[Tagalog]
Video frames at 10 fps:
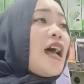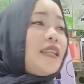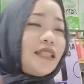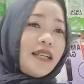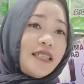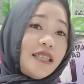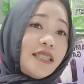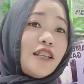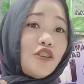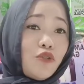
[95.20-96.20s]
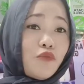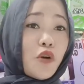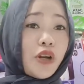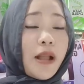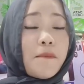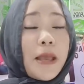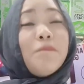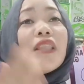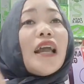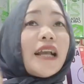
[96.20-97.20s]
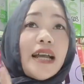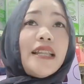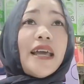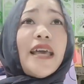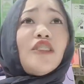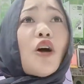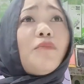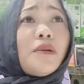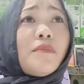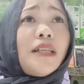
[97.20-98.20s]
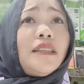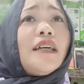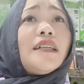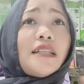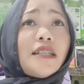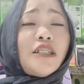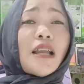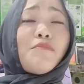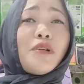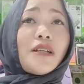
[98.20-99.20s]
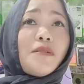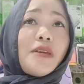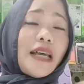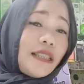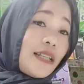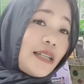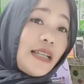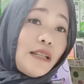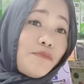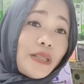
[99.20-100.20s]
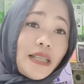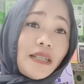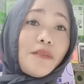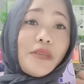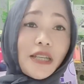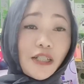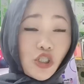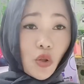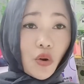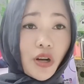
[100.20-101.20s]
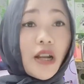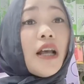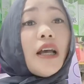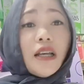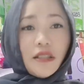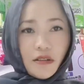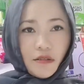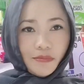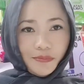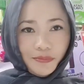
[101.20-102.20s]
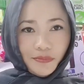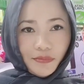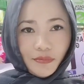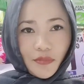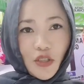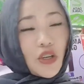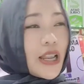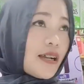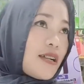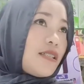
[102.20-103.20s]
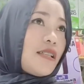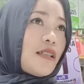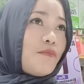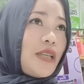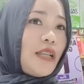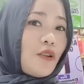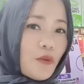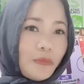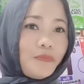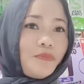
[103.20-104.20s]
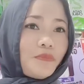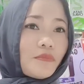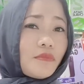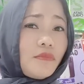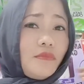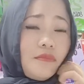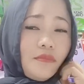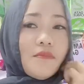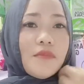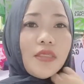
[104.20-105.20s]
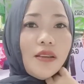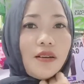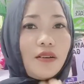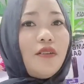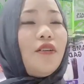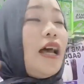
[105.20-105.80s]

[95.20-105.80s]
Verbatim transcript: Dati kasi sa U4 kami. Kada end of the month, nagre-reshuffle kami at naglilipatan kami ng store. Yon. Yun lang ang sasabihin ko. Sa yung camera. Oo.